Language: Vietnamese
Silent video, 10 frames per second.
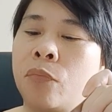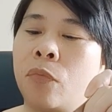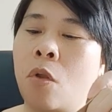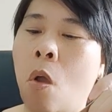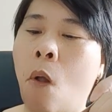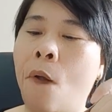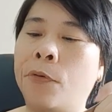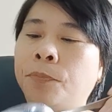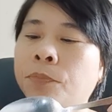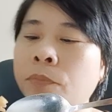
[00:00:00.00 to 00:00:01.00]
theo quy
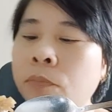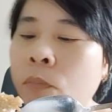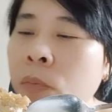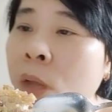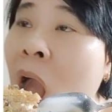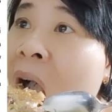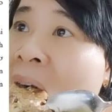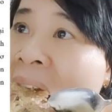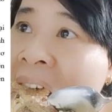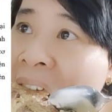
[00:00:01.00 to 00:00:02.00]
định của nước sở
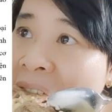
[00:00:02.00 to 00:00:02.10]
tại.